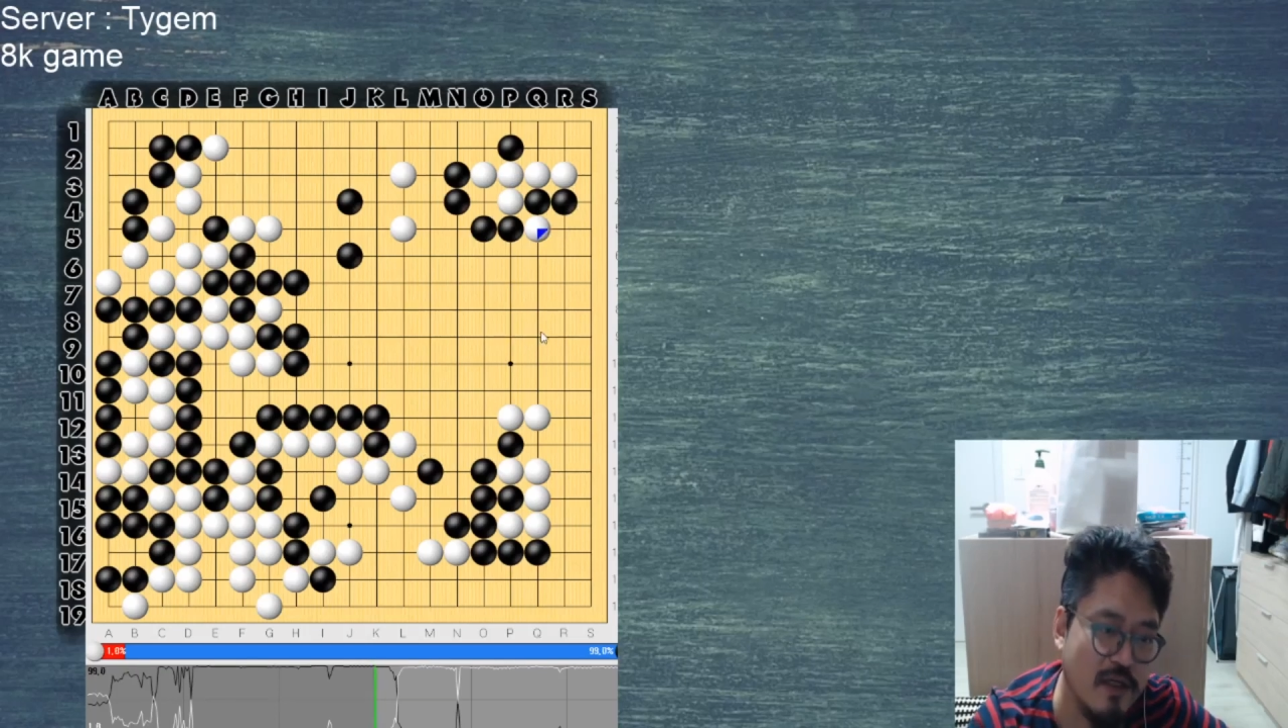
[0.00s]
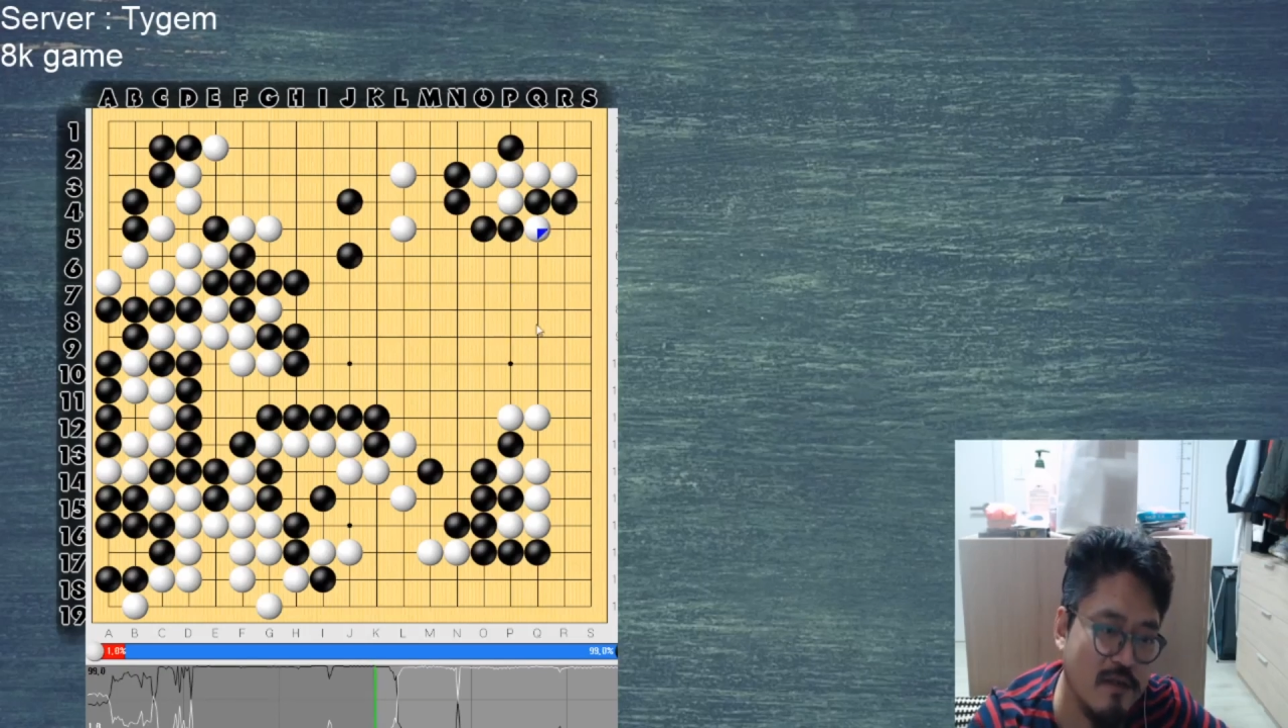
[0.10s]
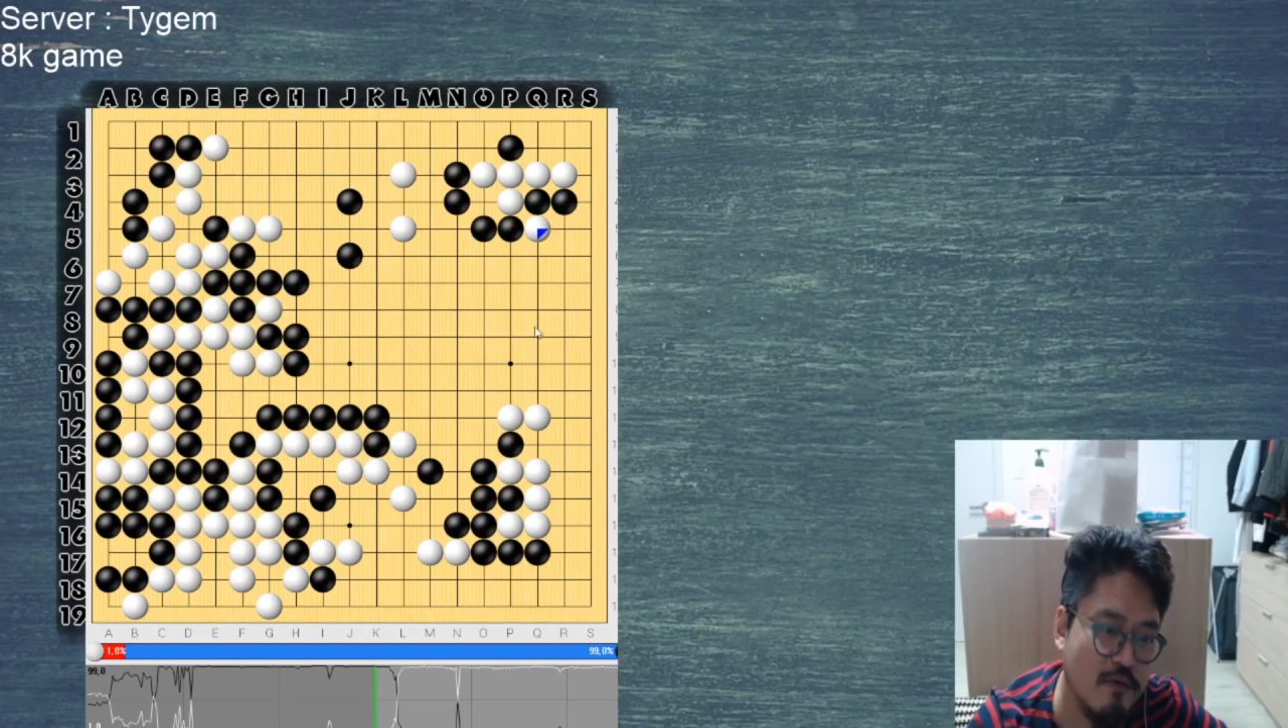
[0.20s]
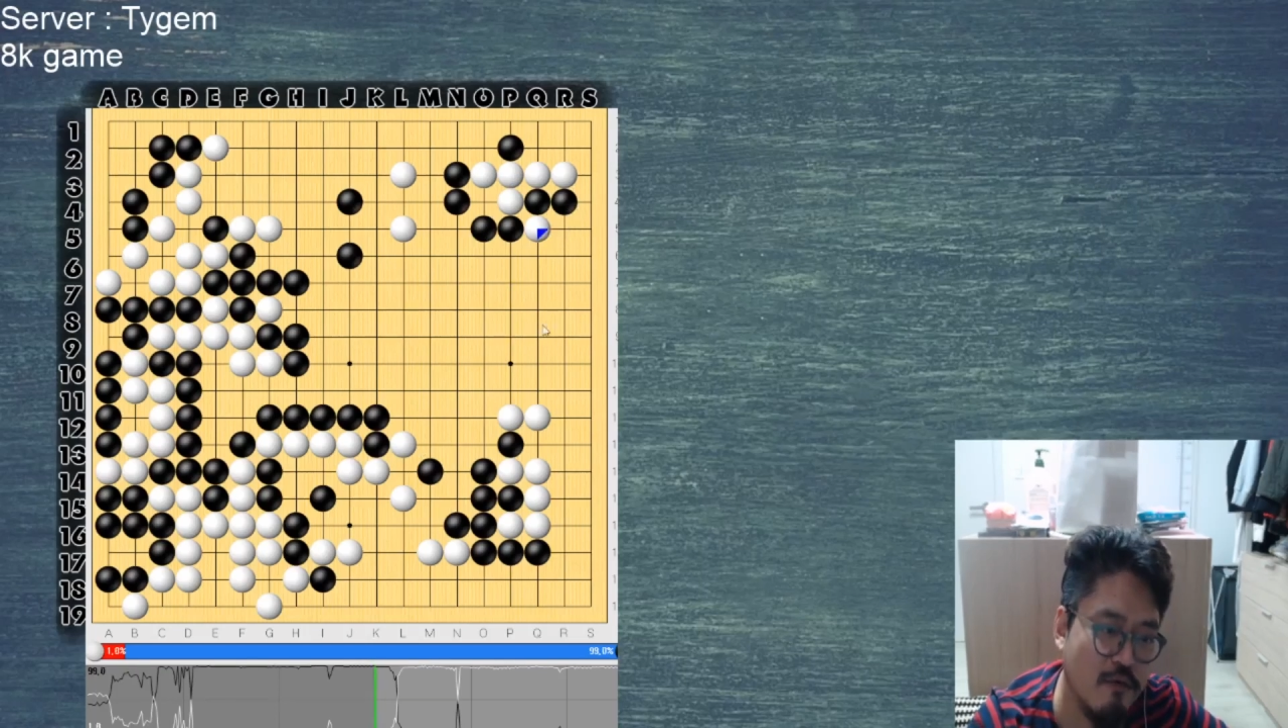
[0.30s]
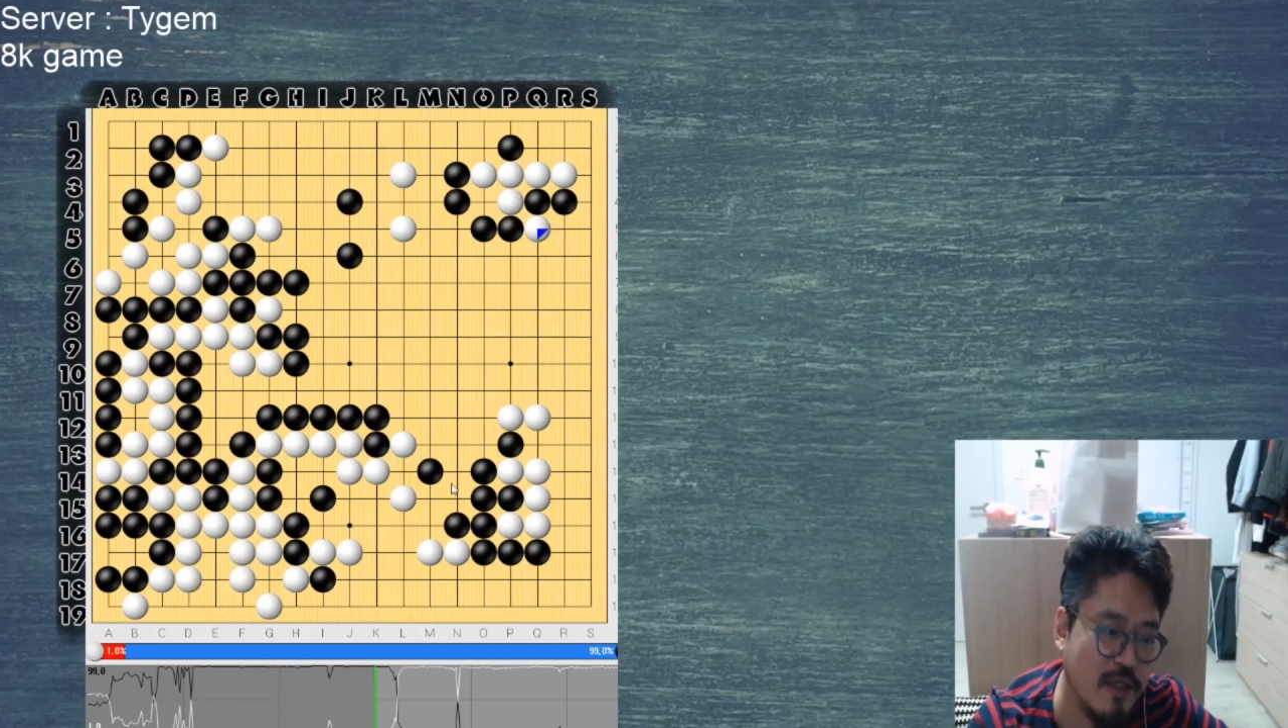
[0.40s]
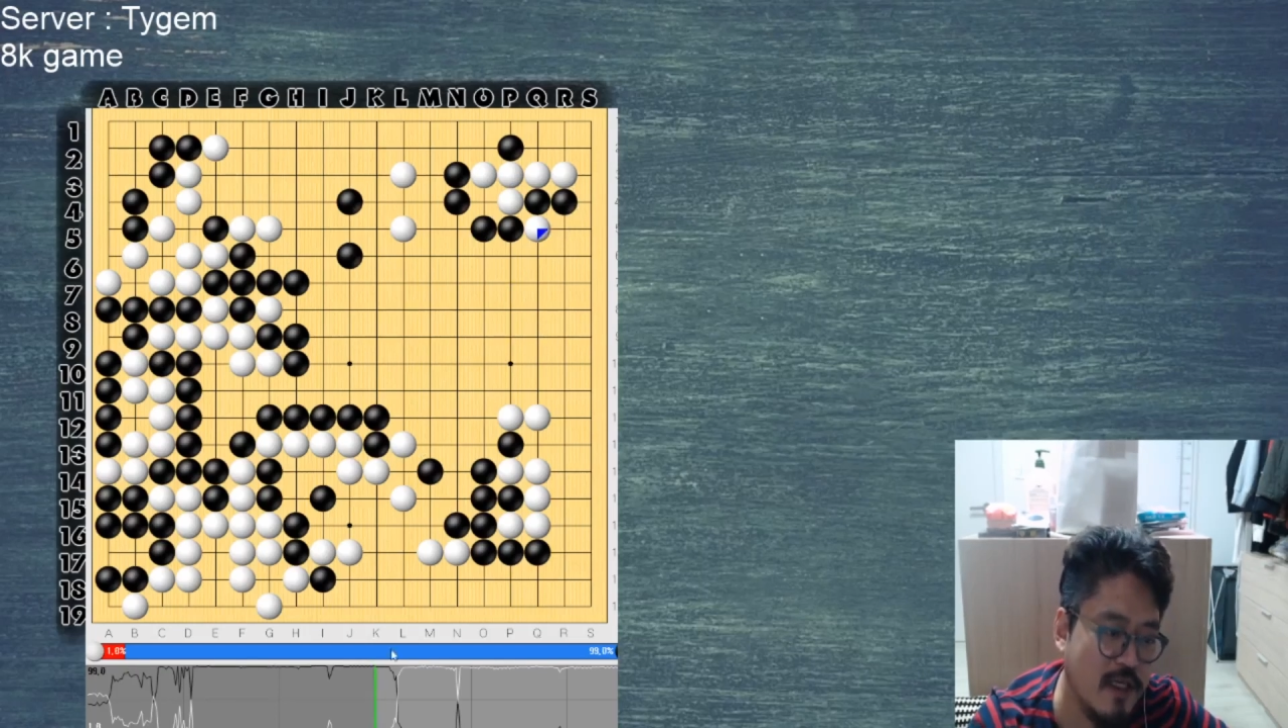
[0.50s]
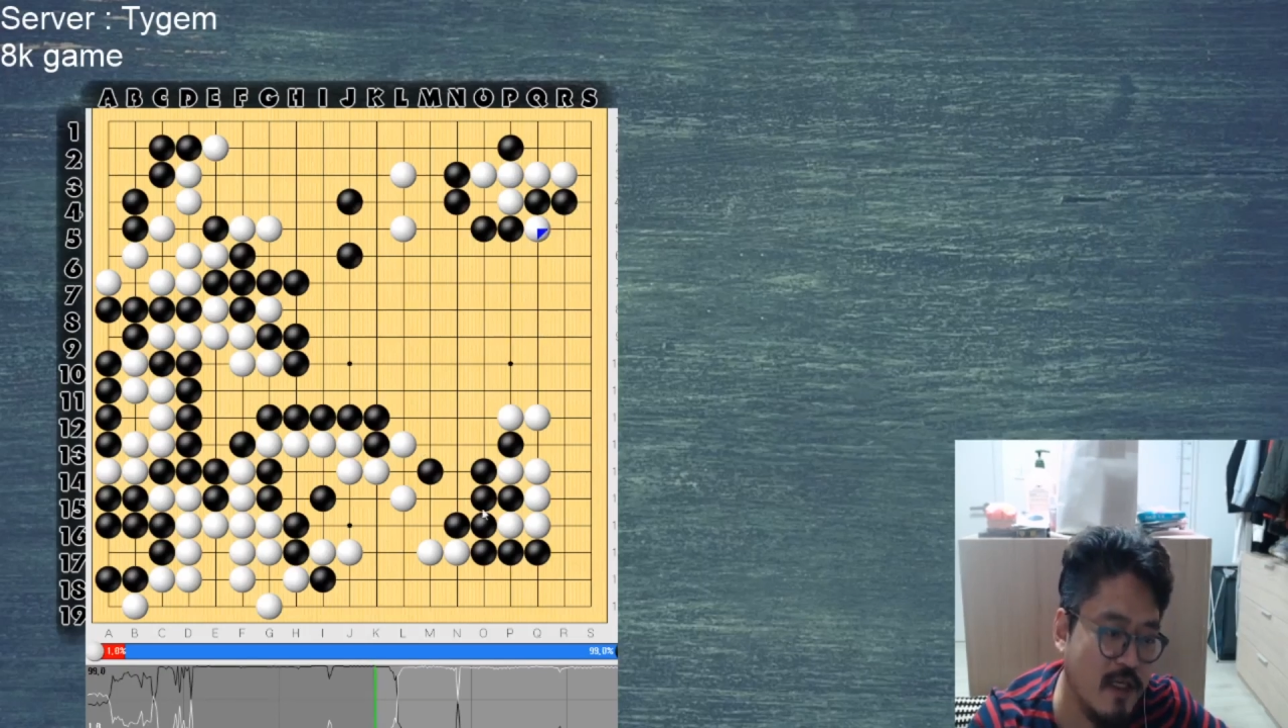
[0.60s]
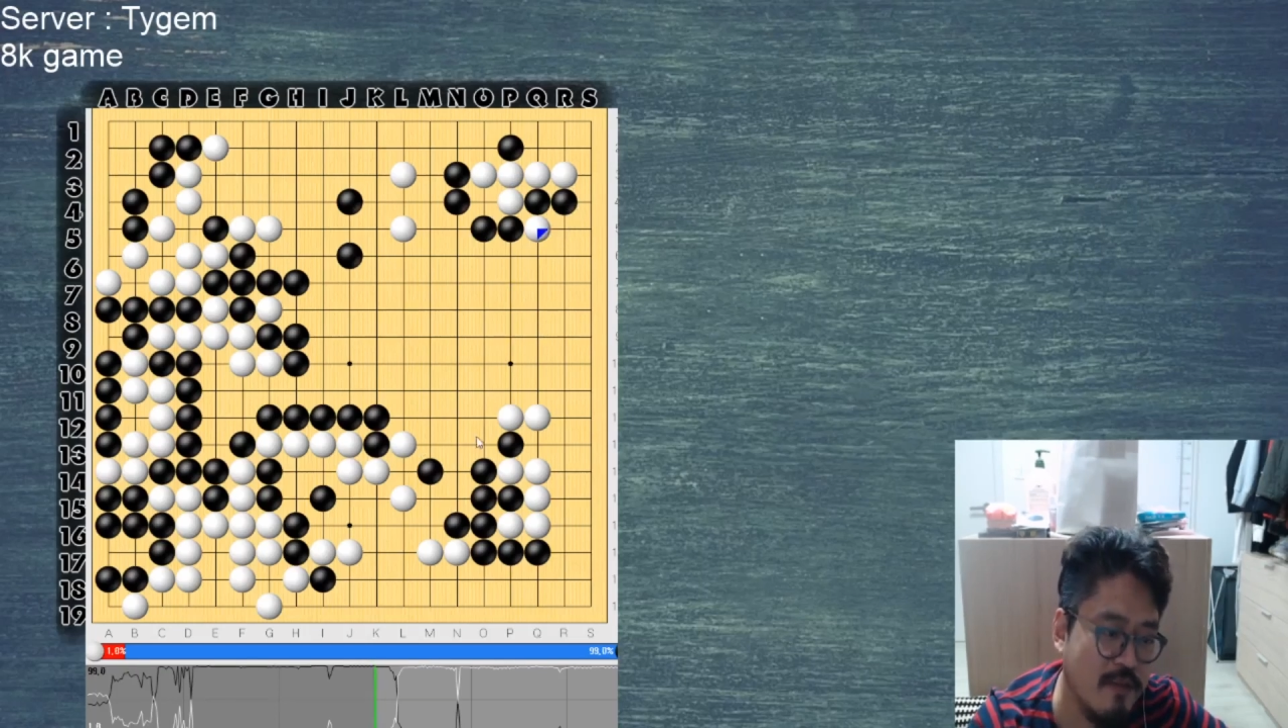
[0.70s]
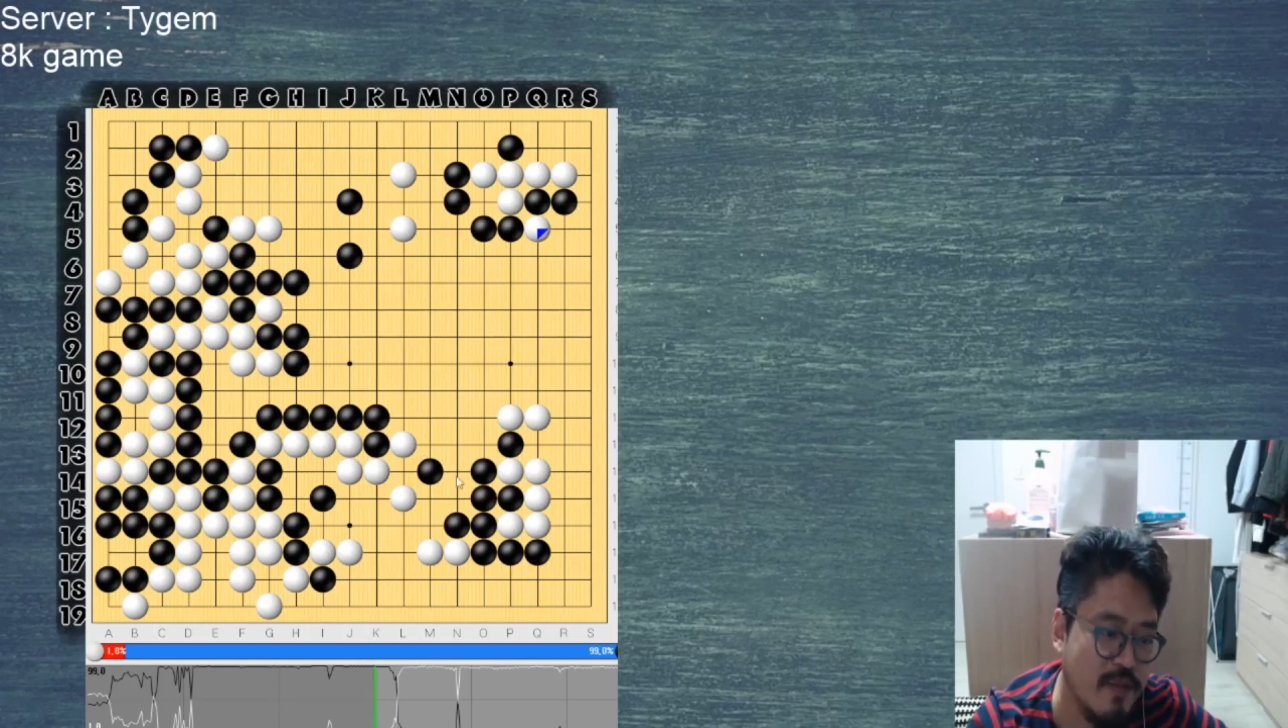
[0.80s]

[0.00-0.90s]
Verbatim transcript: 흙돌이